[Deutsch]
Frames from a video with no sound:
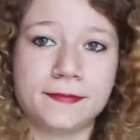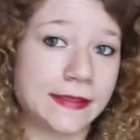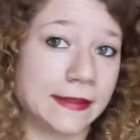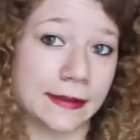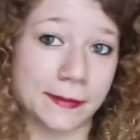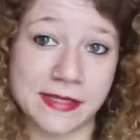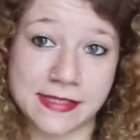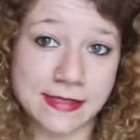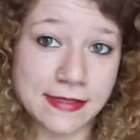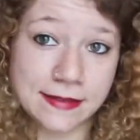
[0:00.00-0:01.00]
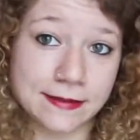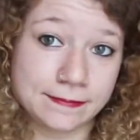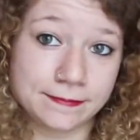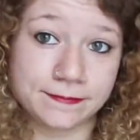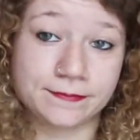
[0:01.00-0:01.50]
Dinge passieren.
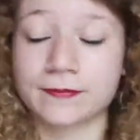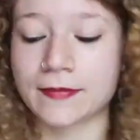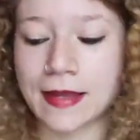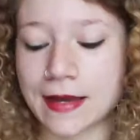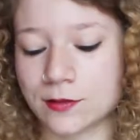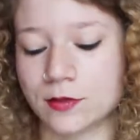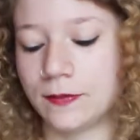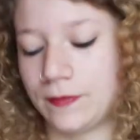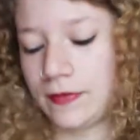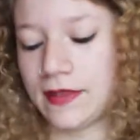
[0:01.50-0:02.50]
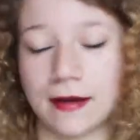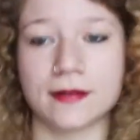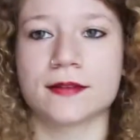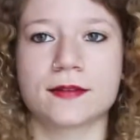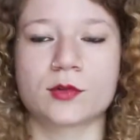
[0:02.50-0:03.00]
Also, ja,
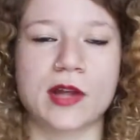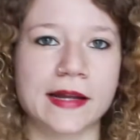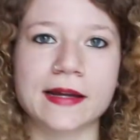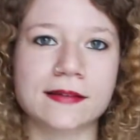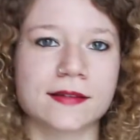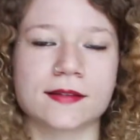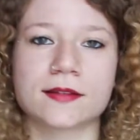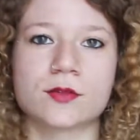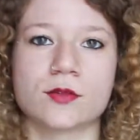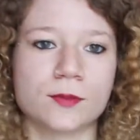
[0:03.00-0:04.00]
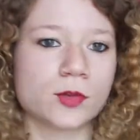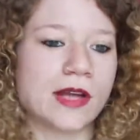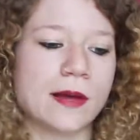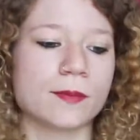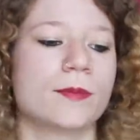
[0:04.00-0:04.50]
es ist total krass, dass ich zu so einem
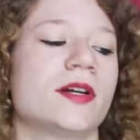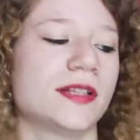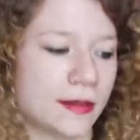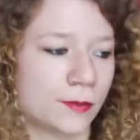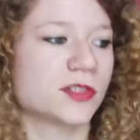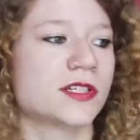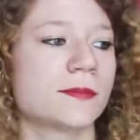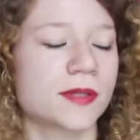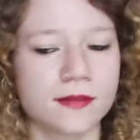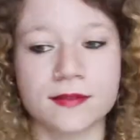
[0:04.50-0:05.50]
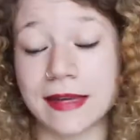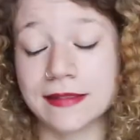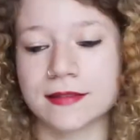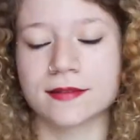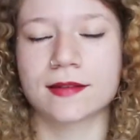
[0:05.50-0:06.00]
totalen Potterhead mutiert bin,
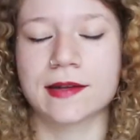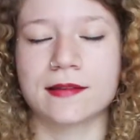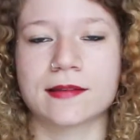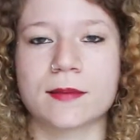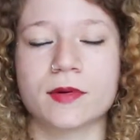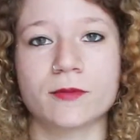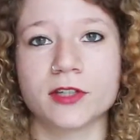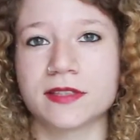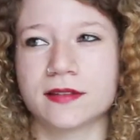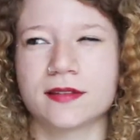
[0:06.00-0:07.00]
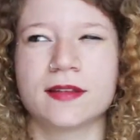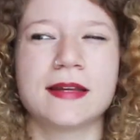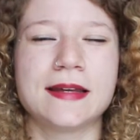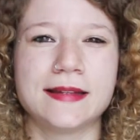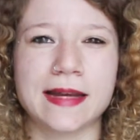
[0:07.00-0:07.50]
seit ich es gelesen habe, obwohl ich es
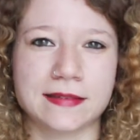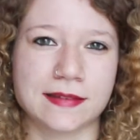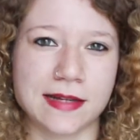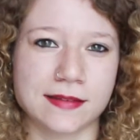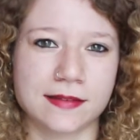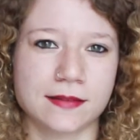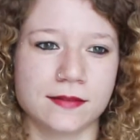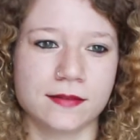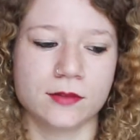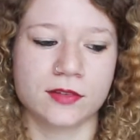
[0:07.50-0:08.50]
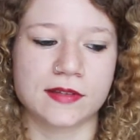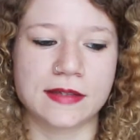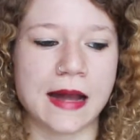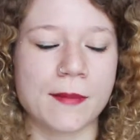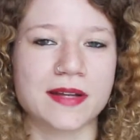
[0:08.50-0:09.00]
die ersten 18, 19
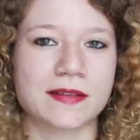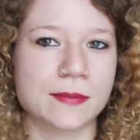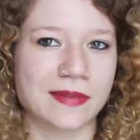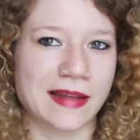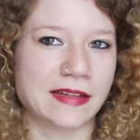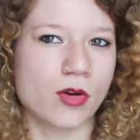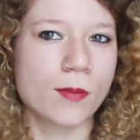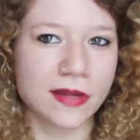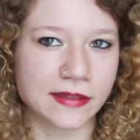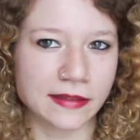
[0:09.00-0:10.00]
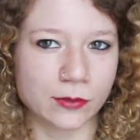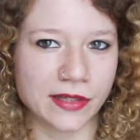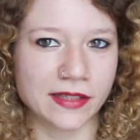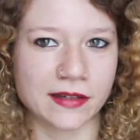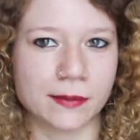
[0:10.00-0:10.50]
Jahre meines Lebens eigentlich komplett
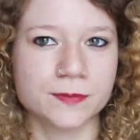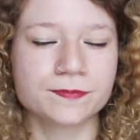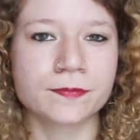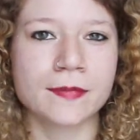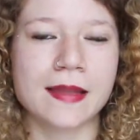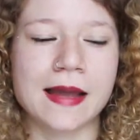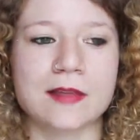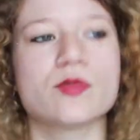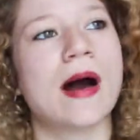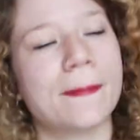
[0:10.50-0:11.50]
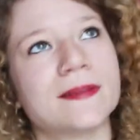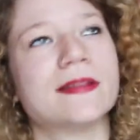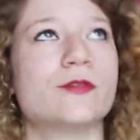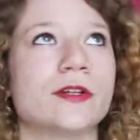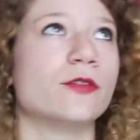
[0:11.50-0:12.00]
ignoriert habe. Also
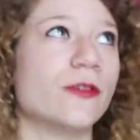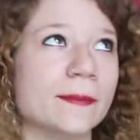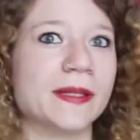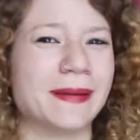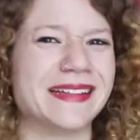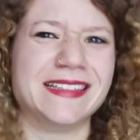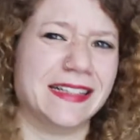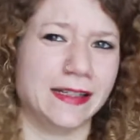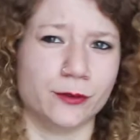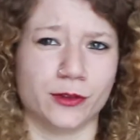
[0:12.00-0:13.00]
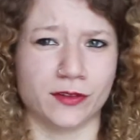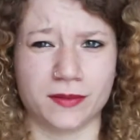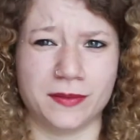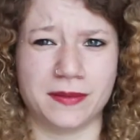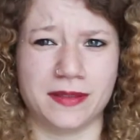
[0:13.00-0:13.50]
abgesehen von den Filmen. Ich meine, jeder von uns
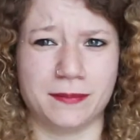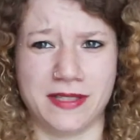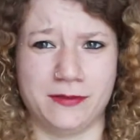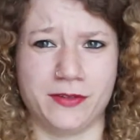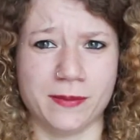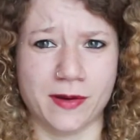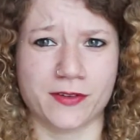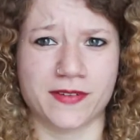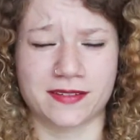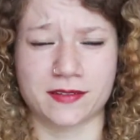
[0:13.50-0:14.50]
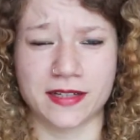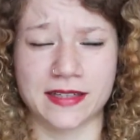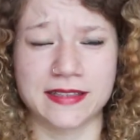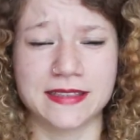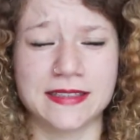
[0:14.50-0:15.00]
ist mit, mit den Filmen aufgewachsen, oder
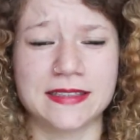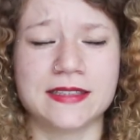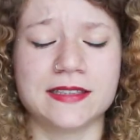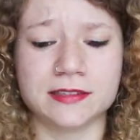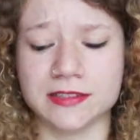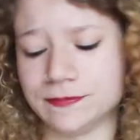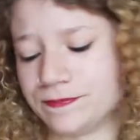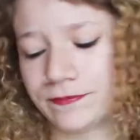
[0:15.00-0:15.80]
nicht? Und